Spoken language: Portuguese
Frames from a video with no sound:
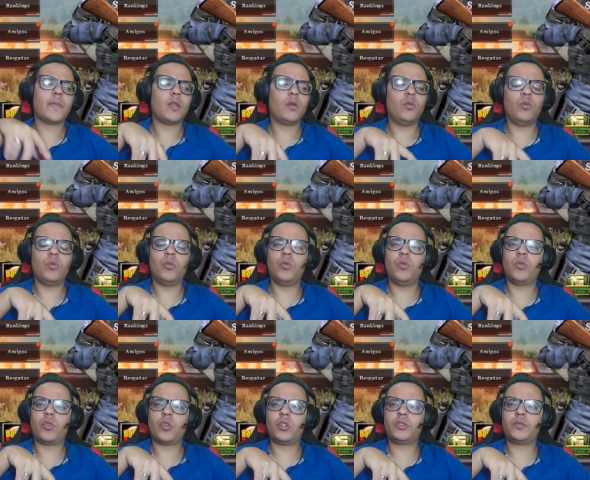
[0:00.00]
o
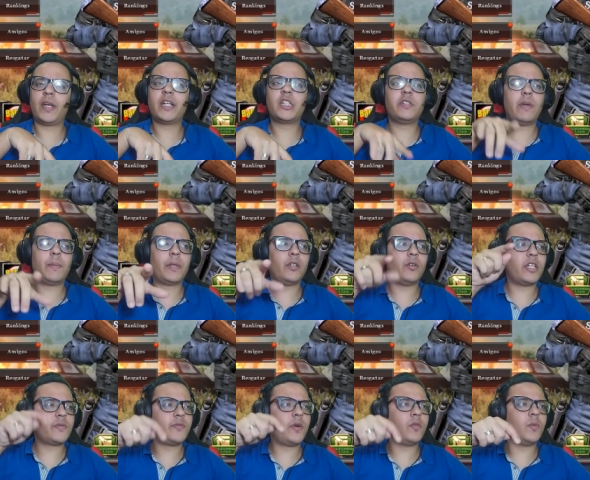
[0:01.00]
Crossfire tiver pra iOS,
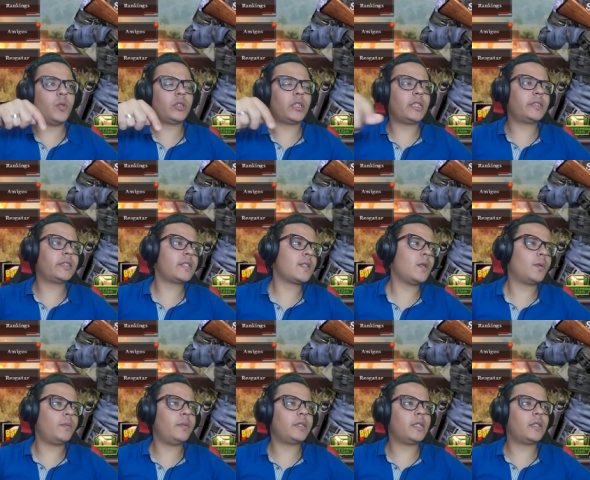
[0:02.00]
por favor, bota na descrição pra
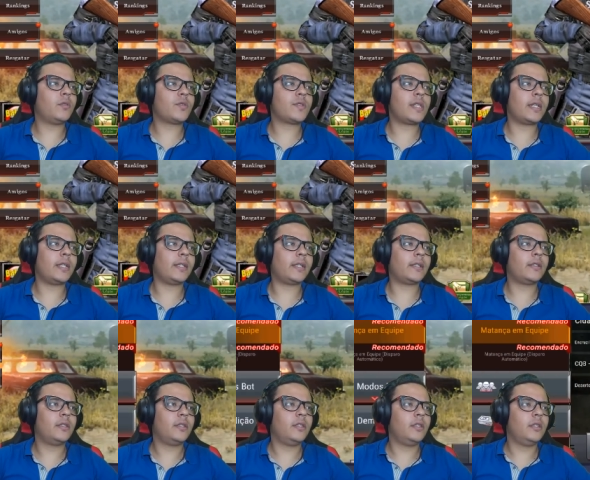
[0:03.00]
mim aqui que eu não sei, galera.
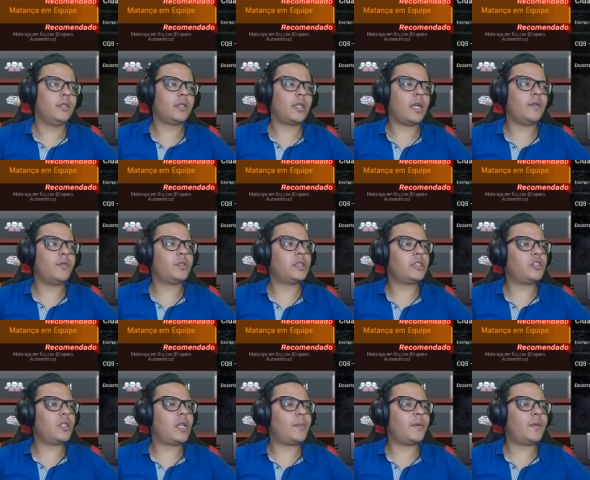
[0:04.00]
Aí eu vou tentar
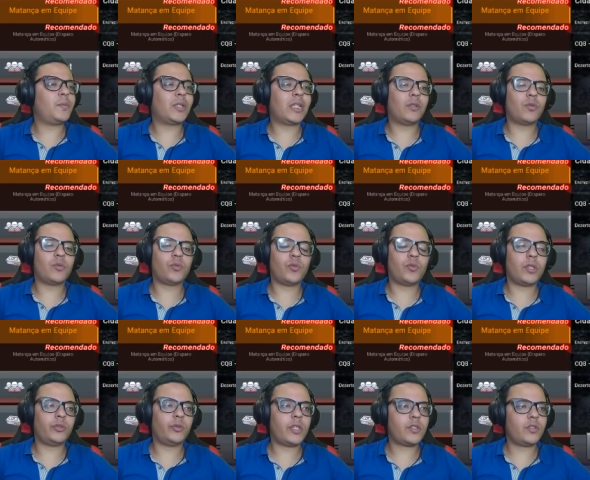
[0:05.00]
jogar pra ver, porque no, no, no
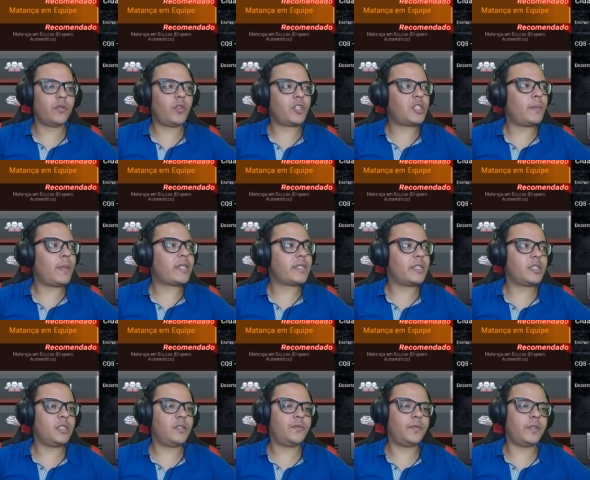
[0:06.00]
S9 eu achei bastante
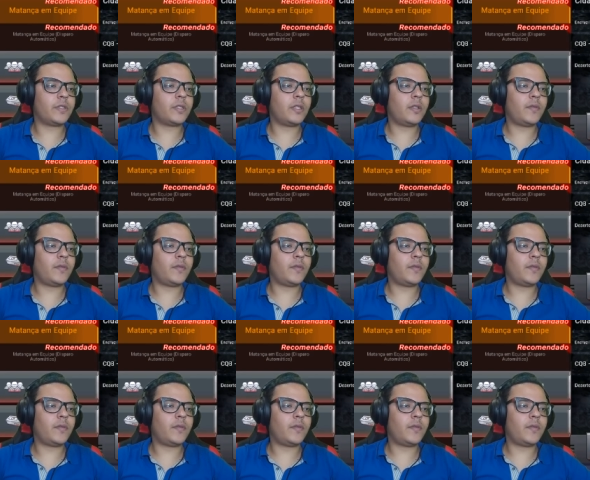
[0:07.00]
difícil, né, na